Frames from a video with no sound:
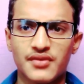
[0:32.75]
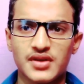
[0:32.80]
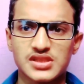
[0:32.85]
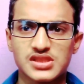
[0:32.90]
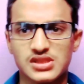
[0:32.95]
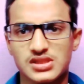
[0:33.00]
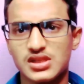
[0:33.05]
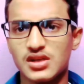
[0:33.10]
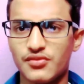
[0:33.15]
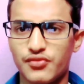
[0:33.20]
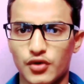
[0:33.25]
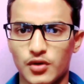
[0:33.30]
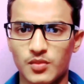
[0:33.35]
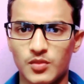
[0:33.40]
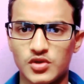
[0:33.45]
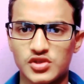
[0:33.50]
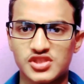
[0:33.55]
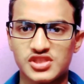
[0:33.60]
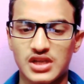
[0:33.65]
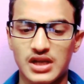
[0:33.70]
ఫస్ట్ అండ్
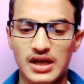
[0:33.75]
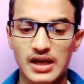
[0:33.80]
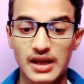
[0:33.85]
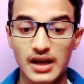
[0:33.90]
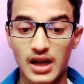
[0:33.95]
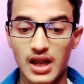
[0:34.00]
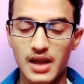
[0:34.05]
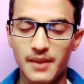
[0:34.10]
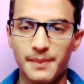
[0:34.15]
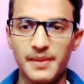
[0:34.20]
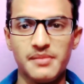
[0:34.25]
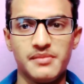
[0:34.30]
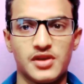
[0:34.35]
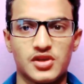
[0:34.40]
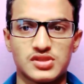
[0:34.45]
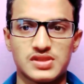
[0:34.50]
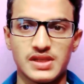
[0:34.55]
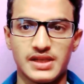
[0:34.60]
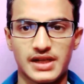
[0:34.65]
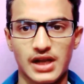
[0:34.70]
ఫార్మోస్ట్ గా రేపే
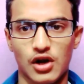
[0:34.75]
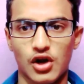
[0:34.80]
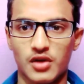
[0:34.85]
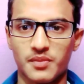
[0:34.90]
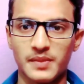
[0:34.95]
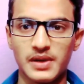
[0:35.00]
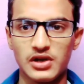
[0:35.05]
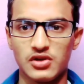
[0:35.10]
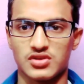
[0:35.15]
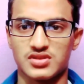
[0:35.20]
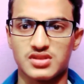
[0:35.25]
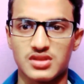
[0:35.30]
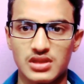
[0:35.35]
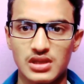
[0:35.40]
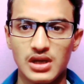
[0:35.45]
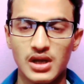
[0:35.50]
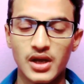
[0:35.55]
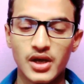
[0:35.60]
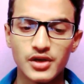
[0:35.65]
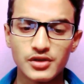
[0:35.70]
మీకు సీట్ అలాట్మెంట్ వస్తుంది